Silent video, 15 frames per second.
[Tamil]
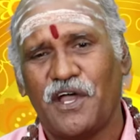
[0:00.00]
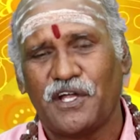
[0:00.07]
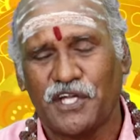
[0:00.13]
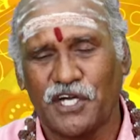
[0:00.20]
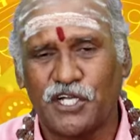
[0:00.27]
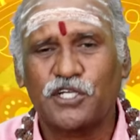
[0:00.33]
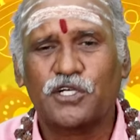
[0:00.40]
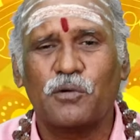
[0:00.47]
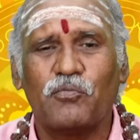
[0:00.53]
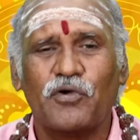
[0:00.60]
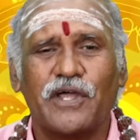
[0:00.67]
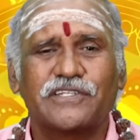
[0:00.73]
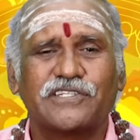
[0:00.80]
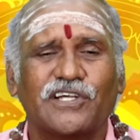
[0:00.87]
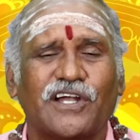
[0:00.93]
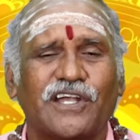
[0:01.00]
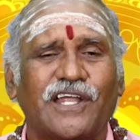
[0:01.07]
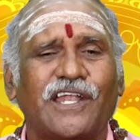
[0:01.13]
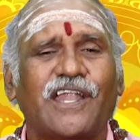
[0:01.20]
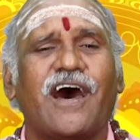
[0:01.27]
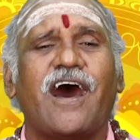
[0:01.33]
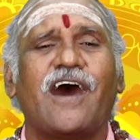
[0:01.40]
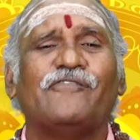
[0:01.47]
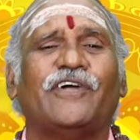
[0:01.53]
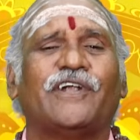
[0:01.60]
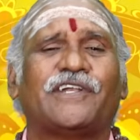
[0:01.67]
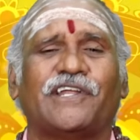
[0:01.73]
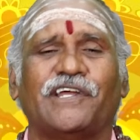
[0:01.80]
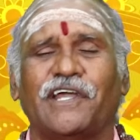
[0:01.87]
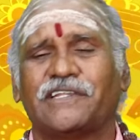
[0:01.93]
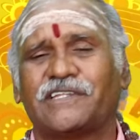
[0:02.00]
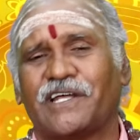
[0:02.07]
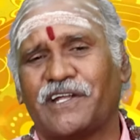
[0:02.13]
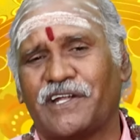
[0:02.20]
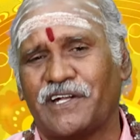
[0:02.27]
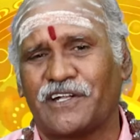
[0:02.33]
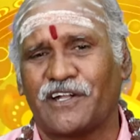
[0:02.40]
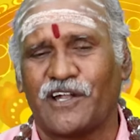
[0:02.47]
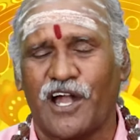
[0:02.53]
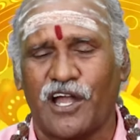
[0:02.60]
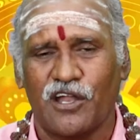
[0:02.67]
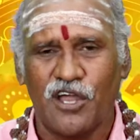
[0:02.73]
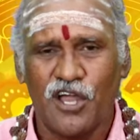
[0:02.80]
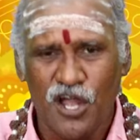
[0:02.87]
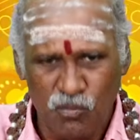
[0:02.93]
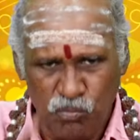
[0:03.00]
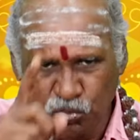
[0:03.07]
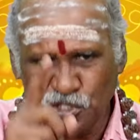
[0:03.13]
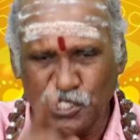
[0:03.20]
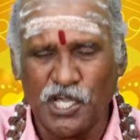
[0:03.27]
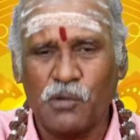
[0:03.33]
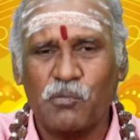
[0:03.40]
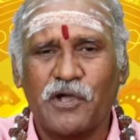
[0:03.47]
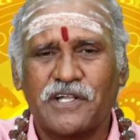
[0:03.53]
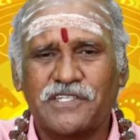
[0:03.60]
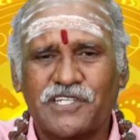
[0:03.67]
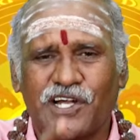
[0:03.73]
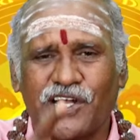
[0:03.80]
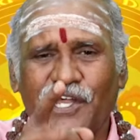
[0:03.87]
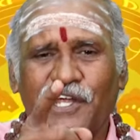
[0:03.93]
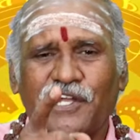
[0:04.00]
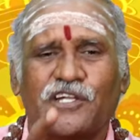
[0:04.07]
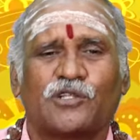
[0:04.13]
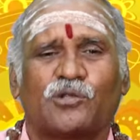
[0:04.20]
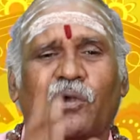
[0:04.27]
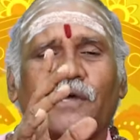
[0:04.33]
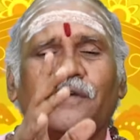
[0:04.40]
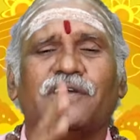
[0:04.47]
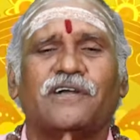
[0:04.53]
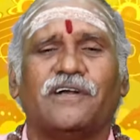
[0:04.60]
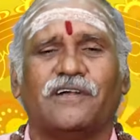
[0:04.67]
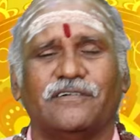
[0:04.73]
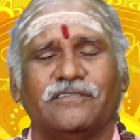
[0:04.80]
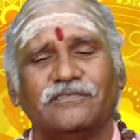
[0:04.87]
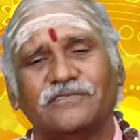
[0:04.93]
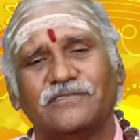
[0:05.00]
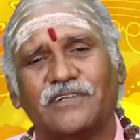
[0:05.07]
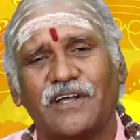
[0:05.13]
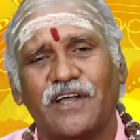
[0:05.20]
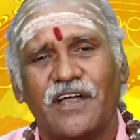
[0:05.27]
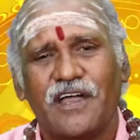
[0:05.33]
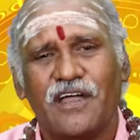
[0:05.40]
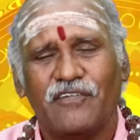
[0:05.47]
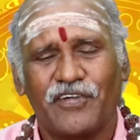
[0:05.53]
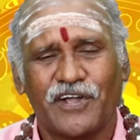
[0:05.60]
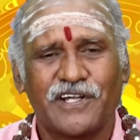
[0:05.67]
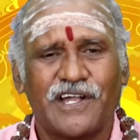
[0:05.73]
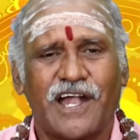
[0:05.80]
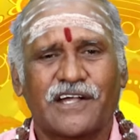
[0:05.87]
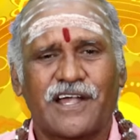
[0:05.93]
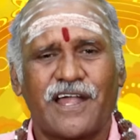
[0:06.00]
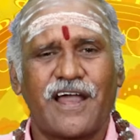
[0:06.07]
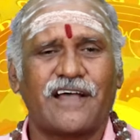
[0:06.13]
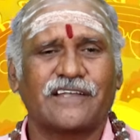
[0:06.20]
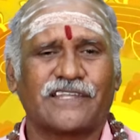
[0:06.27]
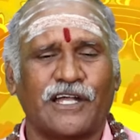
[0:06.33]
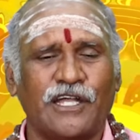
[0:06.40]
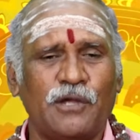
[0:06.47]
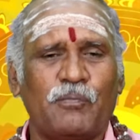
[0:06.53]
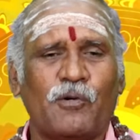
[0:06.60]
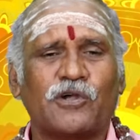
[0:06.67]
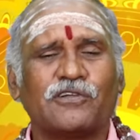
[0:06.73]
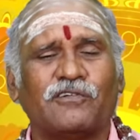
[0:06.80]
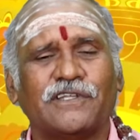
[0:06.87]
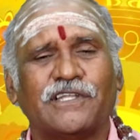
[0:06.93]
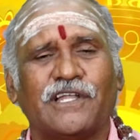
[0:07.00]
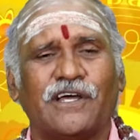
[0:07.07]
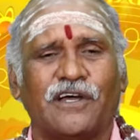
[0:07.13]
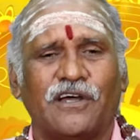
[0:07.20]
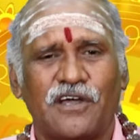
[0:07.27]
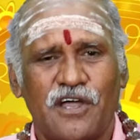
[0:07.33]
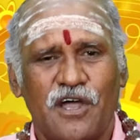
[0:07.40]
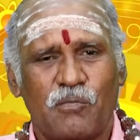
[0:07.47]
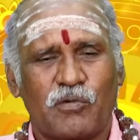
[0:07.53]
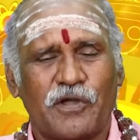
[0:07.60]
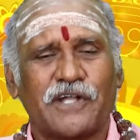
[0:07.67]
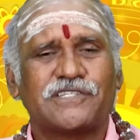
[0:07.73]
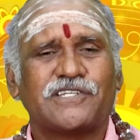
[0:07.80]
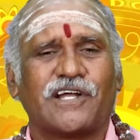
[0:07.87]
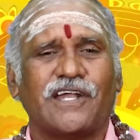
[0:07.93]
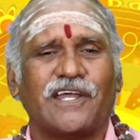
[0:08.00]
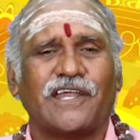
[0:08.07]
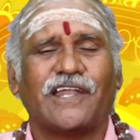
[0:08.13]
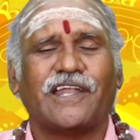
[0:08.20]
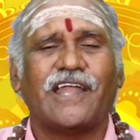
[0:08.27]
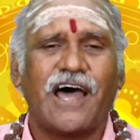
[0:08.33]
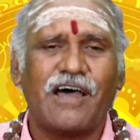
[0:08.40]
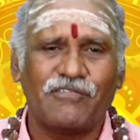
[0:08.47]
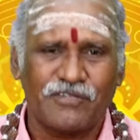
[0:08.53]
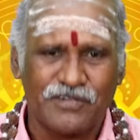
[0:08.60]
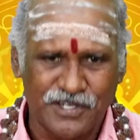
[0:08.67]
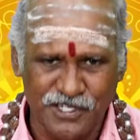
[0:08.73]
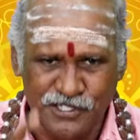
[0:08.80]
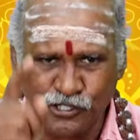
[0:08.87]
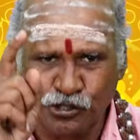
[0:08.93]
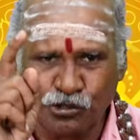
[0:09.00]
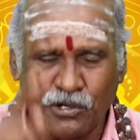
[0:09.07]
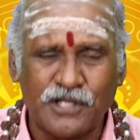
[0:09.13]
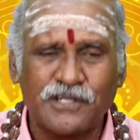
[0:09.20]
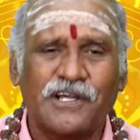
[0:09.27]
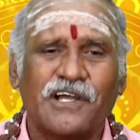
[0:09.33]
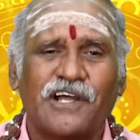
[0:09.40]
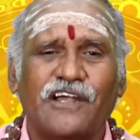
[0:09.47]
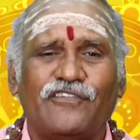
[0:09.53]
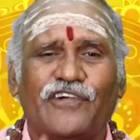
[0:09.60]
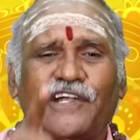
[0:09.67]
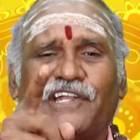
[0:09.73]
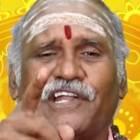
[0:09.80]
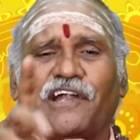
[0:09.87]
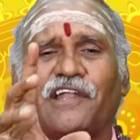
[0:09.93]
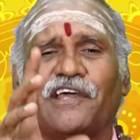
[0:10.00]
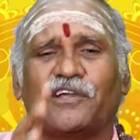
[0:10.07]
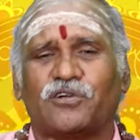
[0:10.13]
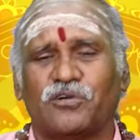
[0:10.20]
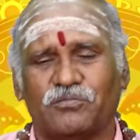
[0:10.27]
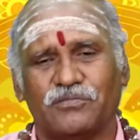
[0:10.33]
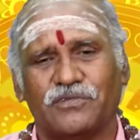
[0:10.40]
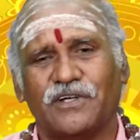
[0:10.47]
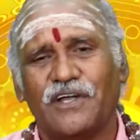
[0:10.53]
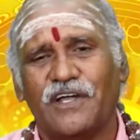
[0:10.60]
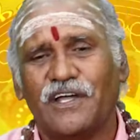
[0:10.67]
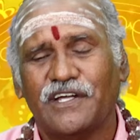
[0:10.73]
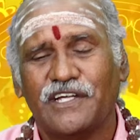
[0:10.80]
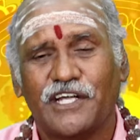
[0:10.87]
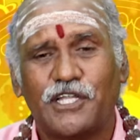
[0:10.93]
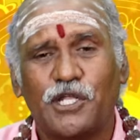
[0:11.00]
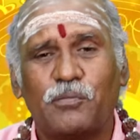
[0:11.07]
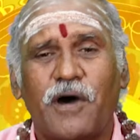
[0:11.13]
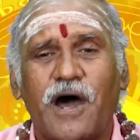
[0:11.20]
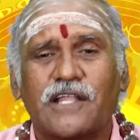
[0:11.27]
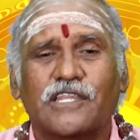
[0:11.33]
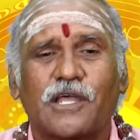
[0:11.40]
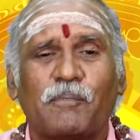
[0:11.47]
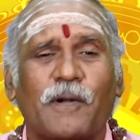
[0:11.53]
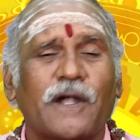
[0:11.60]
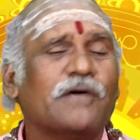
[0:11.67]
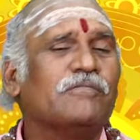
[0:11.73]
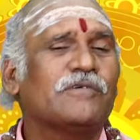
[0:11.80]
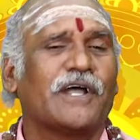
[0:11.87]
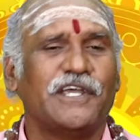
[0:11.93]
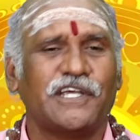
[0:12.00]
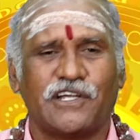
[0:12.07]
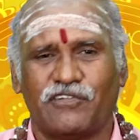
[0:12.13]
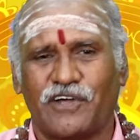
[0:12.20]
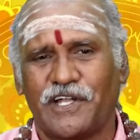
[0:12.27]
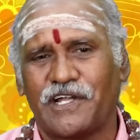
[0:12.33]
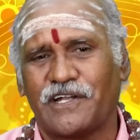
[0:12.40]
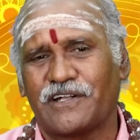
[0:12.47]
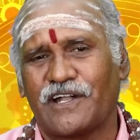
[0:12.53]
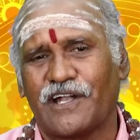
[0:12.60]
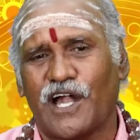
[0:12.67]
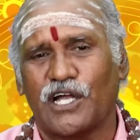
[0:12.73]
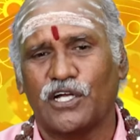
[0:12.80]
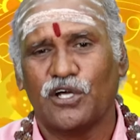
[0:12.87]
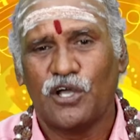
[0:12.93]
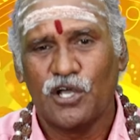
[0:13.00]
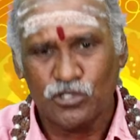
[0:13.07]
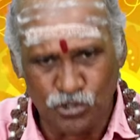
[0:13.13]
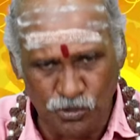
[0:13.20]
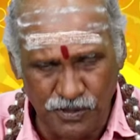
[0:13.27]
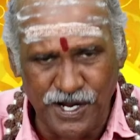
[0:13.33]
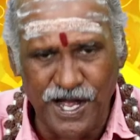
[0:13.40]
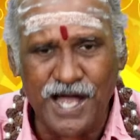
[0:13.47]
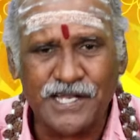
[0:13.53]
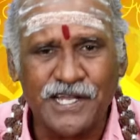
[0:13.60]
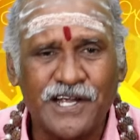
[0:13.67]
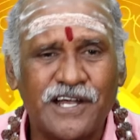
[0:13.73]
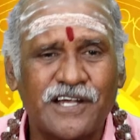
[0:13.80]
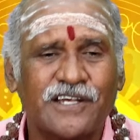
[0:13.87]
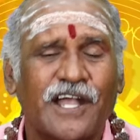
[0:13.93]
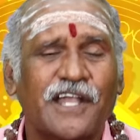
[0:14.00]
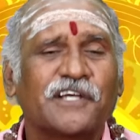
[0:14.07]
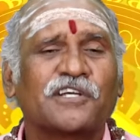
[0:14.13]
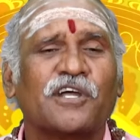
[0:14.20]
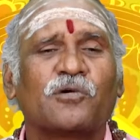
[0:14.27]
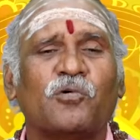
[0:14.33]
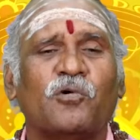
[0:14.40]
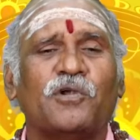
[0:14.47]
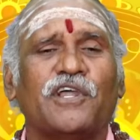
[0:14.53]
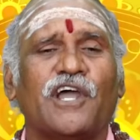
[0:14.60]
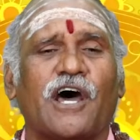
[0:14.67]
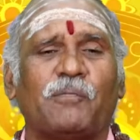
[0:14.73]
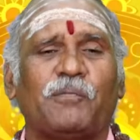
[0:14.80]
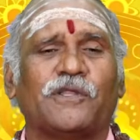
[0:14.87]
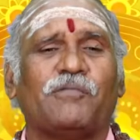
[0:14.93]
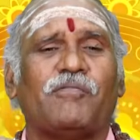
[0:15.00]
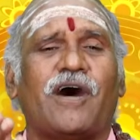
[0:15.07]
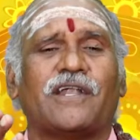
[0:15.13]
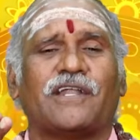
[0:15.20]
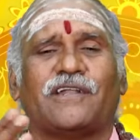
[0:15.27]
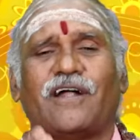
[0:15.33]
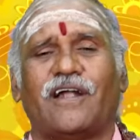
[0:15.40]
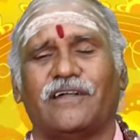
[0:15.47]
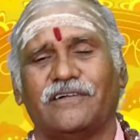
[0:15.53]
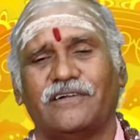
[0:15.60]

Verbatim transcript: எடுக்கும் முயற்சிகள் எல்லாம் வெற்றியை தருகின்ற நாள் புதிய முயற்சிகளை இன்று தொடங்குங்கள் வெகு நாட்களாக தள்ளி போட்டு வந்த முயற்சிகளை எல்லாம் இன்று தொடங்குங்கள் வெற்றி கிடைக்கும் எதிர்பார்த்த பணம் கைக்கு வருகின்ற நாள் சுபகாரியங்கள் நடக்கக்கூடிய அற்புதமான நாள்